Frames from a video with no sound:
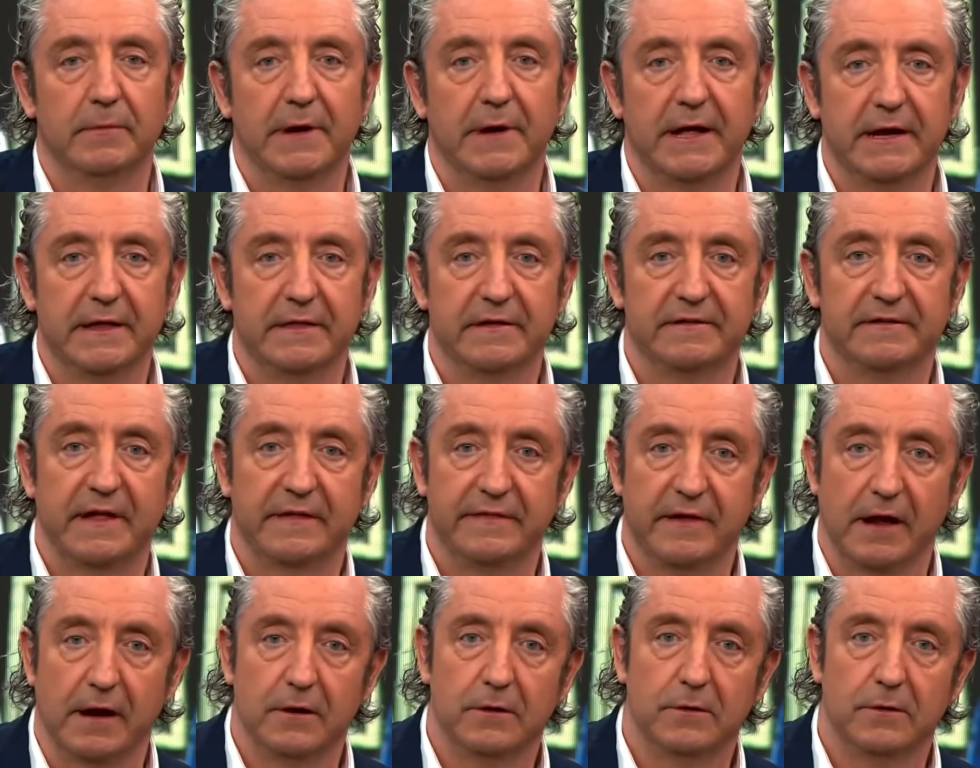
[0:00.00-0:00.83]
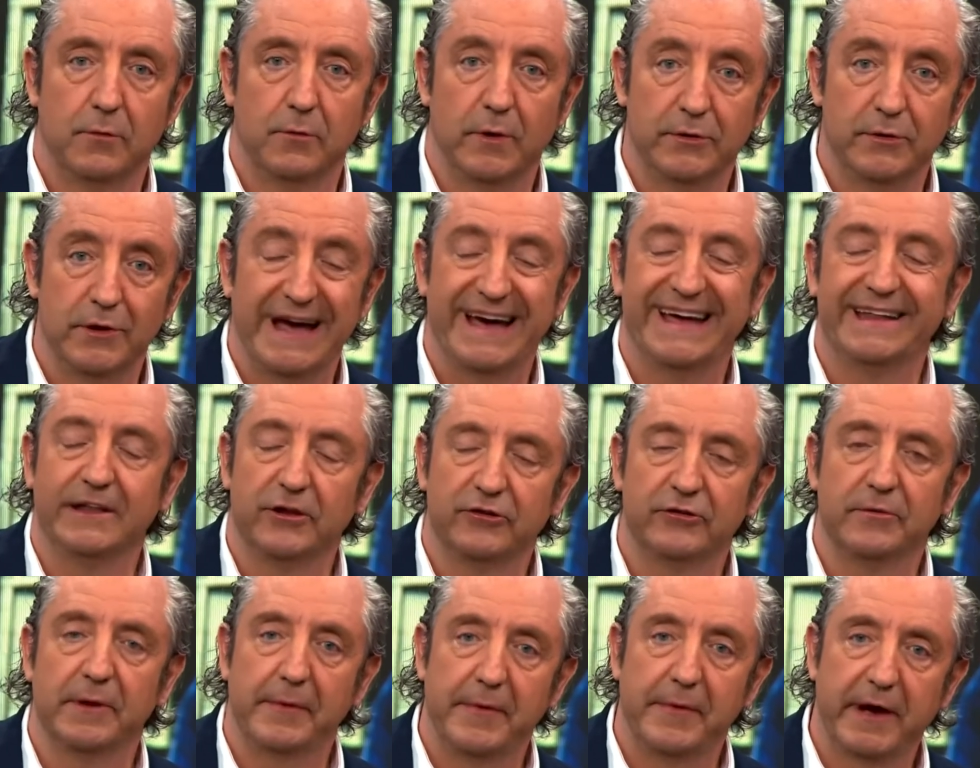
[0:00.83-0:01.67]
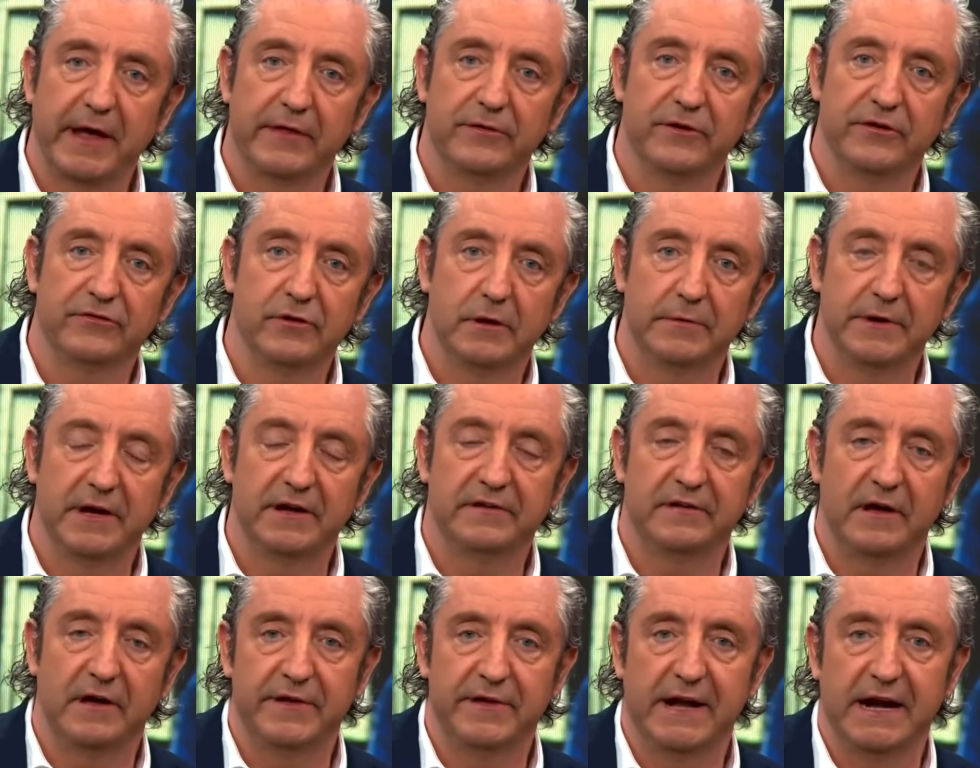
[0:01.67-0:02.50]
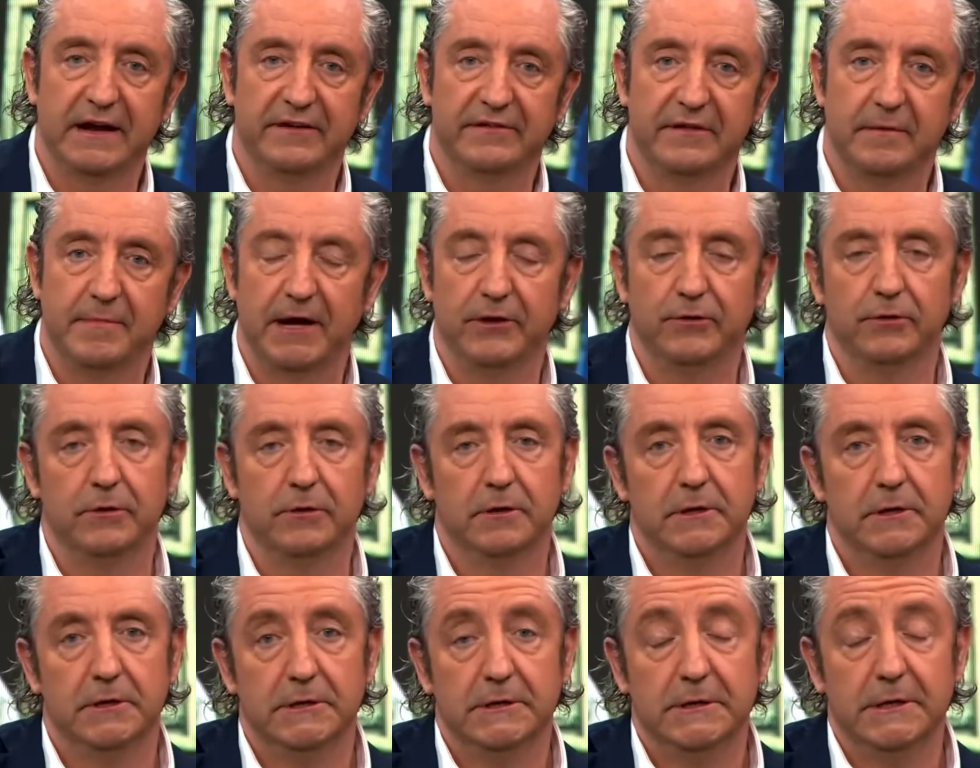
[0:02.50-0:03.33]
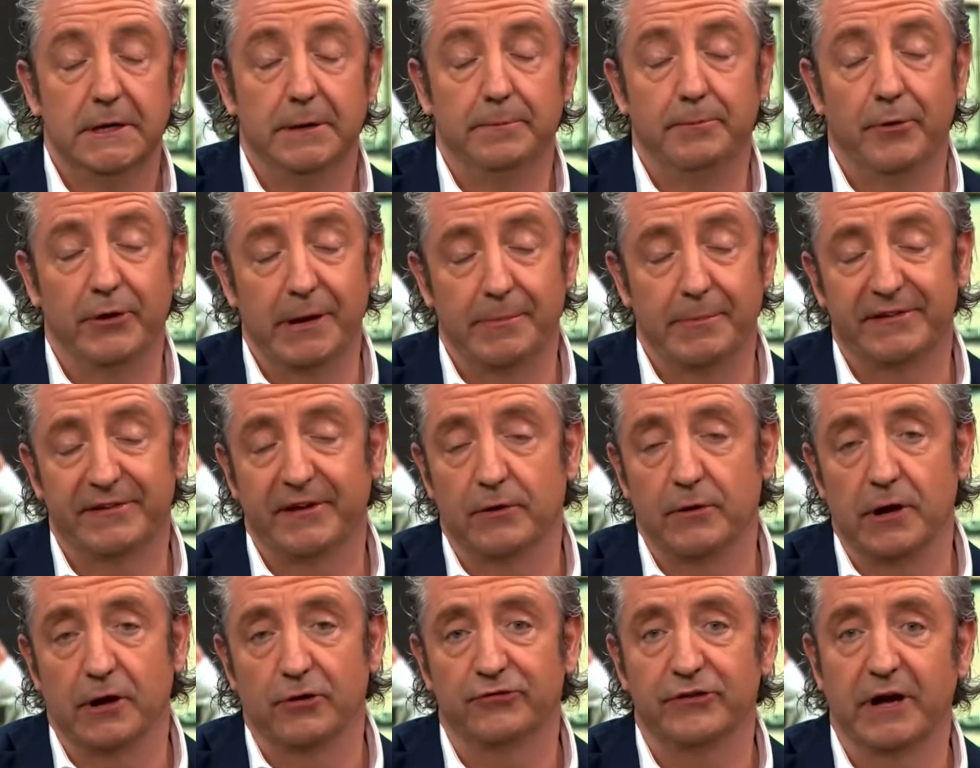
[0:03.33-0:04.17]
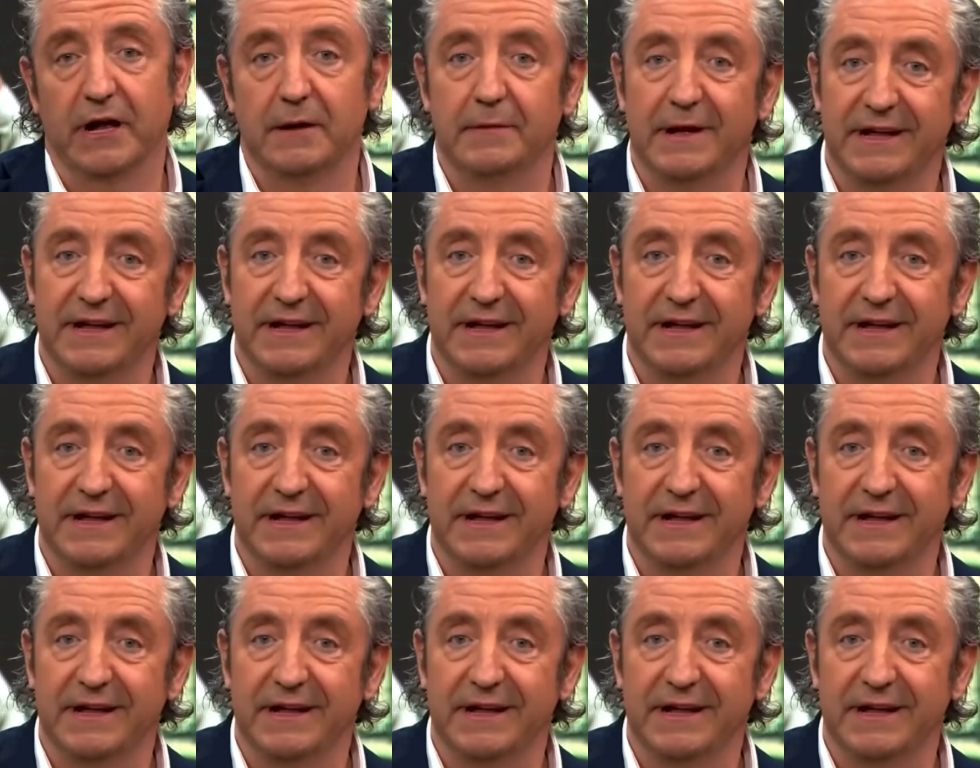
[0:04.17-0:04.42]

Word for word: del Madrid es hacerlo cuando la gente no se vaya de vacaciones todavía y es a finales de mayo. Podría pasar una cosa, que el